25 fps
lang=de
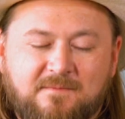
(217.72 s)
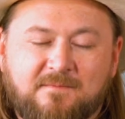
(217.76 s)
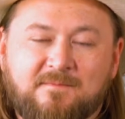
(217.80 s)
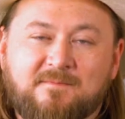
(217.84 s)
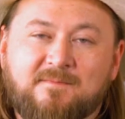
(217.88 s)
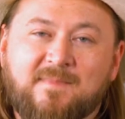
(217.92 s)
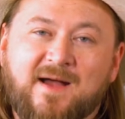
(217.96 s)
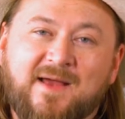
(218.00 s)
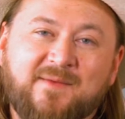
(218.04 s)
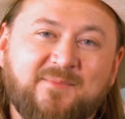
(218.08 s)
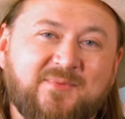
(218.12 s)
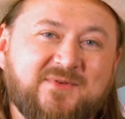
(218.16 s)

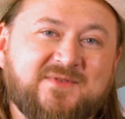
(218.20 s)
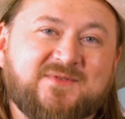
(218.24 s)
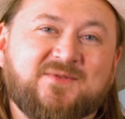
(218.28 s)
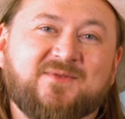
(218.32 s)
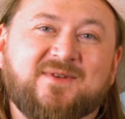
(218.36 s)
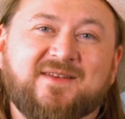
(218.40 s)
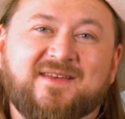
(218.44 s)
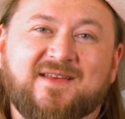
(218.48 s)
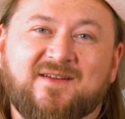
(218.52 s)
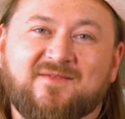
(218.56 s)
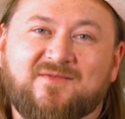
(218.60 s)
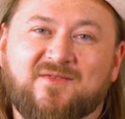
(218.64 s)
Mein
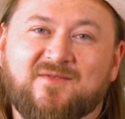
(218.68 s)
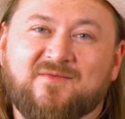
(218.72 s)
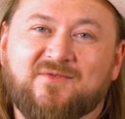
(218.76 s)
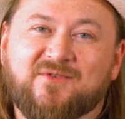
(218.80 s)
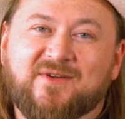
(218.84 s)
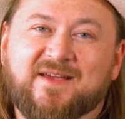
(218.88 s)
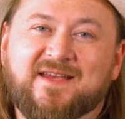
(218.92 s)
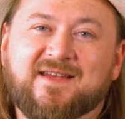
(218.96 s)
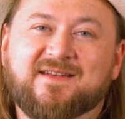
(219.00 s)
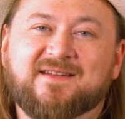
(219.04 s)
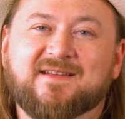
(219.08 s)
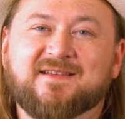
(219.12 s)
persönlicher
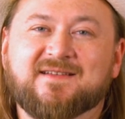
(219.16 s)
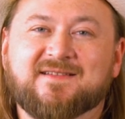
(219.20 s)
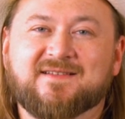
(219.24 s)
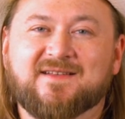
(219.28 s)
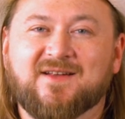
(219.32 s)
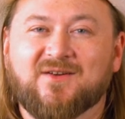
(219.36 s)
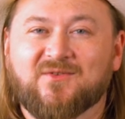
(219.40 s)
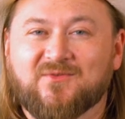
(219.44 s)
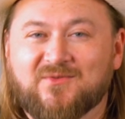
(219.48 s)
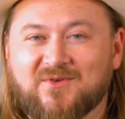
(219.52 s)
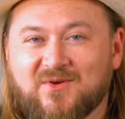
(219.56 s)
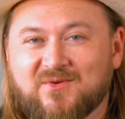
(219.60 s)
Favorit
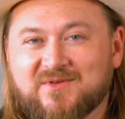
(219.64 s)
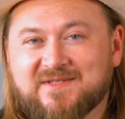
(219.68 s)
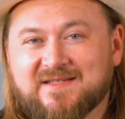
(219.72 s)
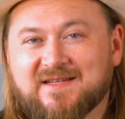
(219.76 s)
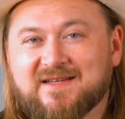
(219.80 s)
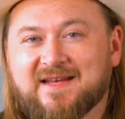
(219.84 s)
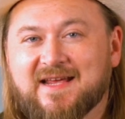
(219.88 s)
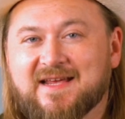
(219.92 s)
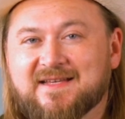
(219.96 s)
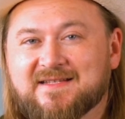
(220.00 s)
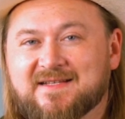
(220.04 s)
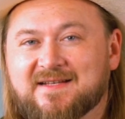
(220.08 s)
ist der
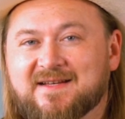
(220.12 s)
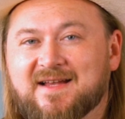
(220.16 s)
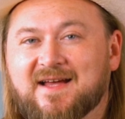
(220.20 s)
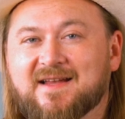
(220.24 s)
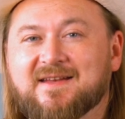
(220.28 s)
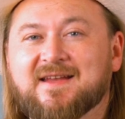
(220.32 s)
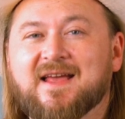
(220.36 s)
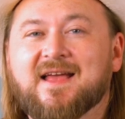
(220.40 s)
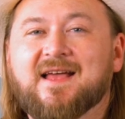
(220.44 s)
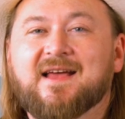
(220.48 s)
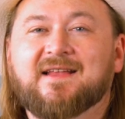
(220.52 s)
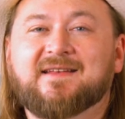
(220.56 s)
Roasted
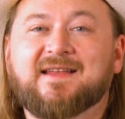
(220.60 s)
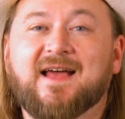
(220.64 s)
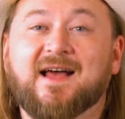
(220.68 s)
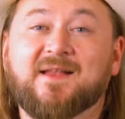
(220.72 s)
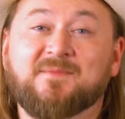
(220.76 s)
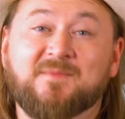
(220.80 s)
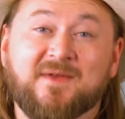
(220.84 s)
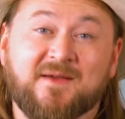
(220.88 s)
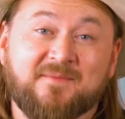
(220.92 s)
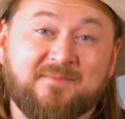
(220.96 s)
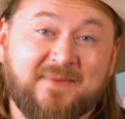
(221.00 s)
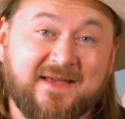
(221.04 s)
Hazelnut. Der
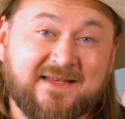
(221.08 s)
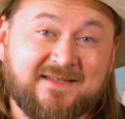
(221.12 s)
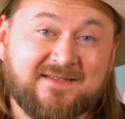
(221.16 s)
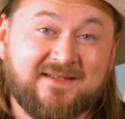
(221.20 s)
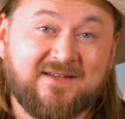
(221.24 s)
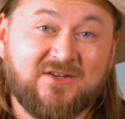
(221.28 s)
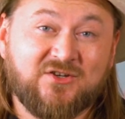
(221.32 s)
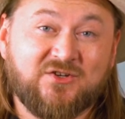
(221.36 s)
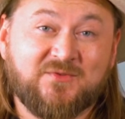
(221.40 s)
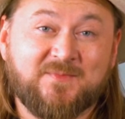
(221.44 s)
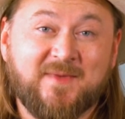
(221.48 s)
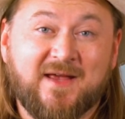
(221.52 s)
hat mir am
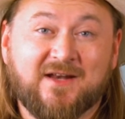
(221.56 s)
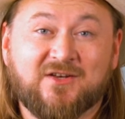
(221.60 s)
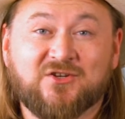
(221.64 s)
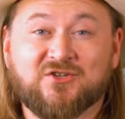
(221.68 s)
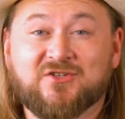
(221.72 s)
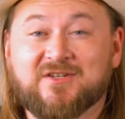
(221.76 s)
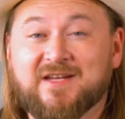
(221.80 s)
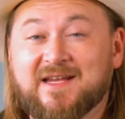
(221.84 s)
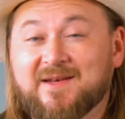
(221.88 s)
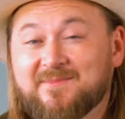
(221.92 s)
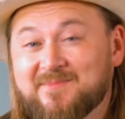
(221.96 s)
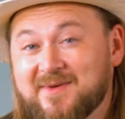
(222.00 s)
besten geschmeckt,
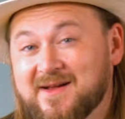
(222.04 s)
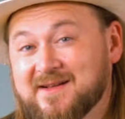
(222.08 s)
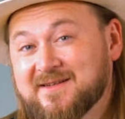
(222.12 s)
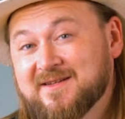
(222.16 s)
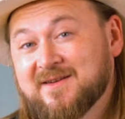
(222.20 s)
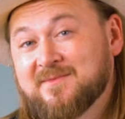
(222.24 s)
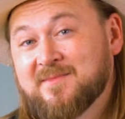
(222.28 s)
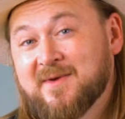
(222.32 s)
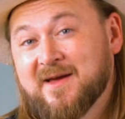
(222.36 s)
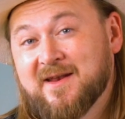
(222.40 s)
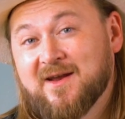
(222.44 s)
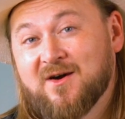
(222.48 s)
steht
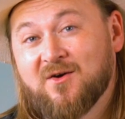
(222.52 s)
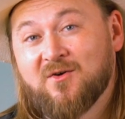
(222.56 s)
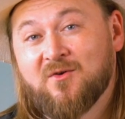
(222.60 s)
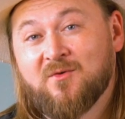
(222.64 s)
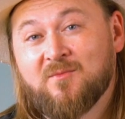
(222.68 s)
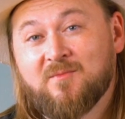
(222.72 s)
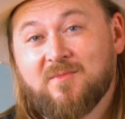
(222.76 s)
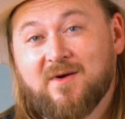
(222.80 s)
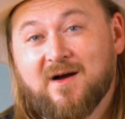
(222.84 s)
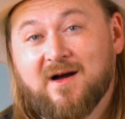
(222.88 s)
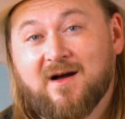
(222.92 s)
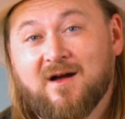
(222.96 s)
bald in meiner
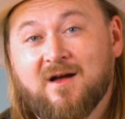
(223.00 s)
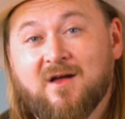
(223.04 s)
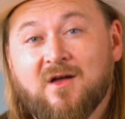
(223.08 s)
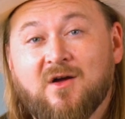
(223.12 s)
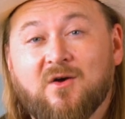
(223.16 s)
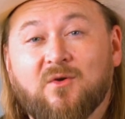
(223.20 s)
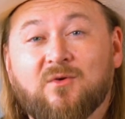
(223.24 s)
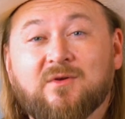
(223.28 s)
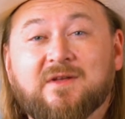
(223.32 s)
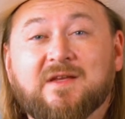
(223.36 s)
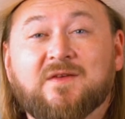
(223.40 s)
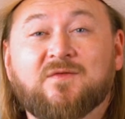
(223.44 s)
Homebar
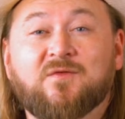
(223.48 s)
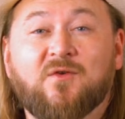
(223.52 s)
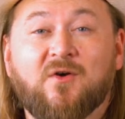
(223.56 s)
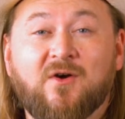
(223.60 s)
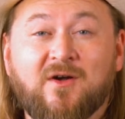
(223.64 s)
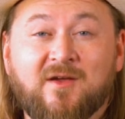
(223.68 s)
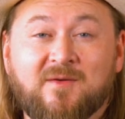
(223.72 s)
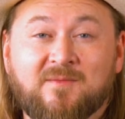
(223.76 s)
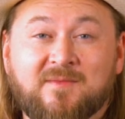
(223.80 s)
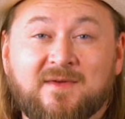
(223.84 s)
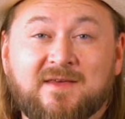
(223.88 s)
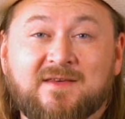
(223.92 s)
und ich
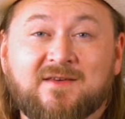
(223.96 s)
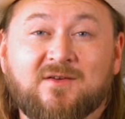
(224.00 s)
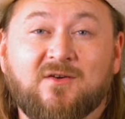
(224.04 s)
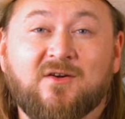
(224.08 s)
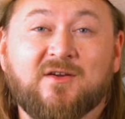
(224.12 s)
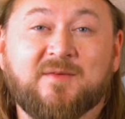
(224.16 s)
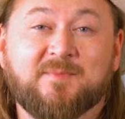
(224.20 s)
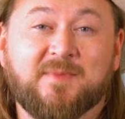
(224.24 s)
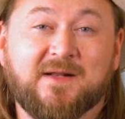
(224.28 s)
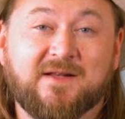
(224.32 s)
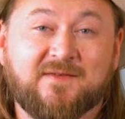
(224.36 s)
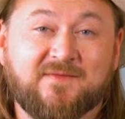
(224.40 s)
freue mich,
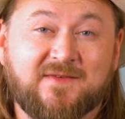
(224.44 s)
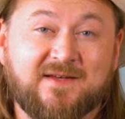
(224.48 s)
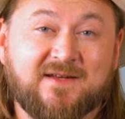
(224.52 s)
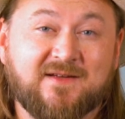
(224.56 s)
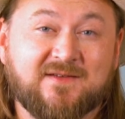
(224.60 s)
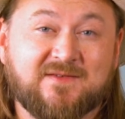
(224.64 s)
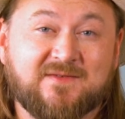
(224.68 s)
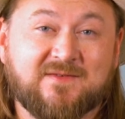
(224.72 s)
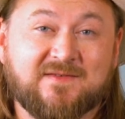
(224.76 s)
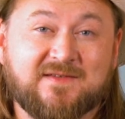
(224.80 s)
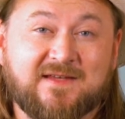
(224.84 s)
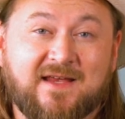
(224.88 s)
euch bald
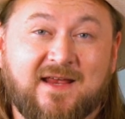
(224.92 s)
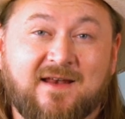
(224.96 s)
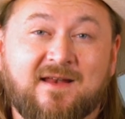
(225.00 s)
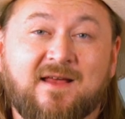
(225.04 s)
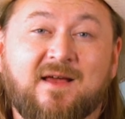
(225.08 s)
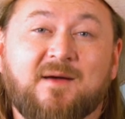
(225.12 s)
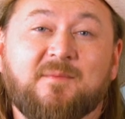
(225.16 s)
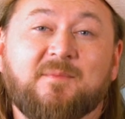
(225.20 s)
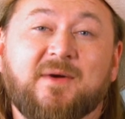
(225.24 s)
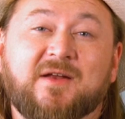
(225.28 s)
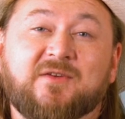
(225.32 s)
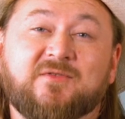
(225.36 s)
wiederzusehen
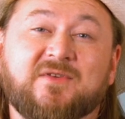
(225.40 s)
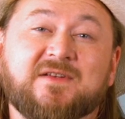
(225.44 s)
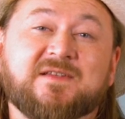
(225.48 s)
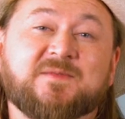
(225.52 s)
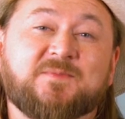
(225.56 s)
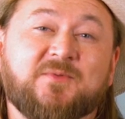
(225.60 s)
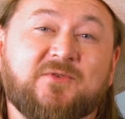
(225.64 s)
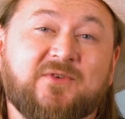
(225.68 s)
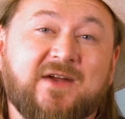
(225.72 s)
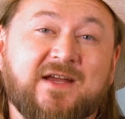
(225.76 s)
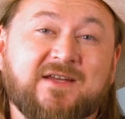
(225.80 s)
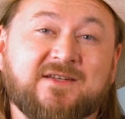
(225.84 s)
bei
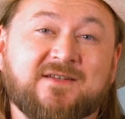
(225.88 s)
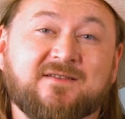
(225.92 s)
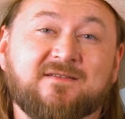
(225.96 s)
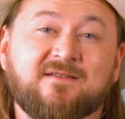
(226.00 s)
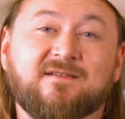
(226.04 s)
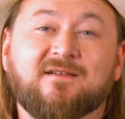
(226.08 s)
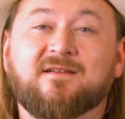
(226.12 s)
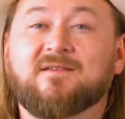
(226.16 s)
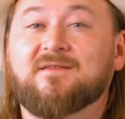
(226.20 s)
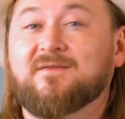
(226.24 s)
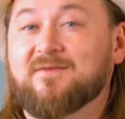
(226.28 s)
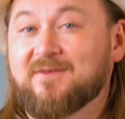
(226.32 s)
Drinkspiration
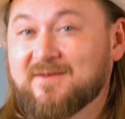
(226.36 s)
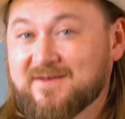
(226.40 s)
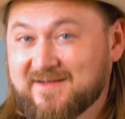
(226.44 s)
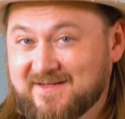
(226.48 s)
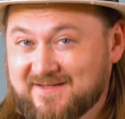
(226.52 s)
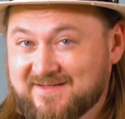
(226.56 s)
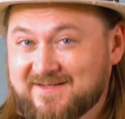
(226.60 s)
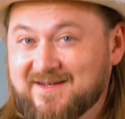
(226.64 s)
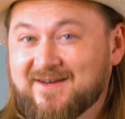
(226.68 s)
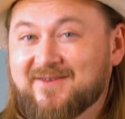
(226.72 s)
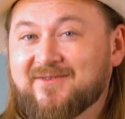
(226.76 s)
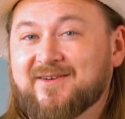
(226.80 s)
von
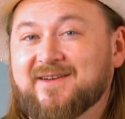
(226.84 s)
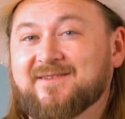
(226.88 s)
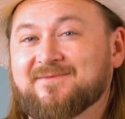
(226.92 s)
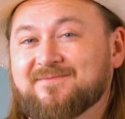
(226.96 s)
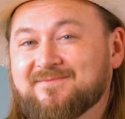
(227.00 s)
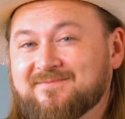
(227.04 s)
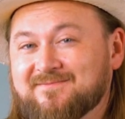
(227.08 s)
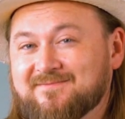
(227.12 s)
Distillery.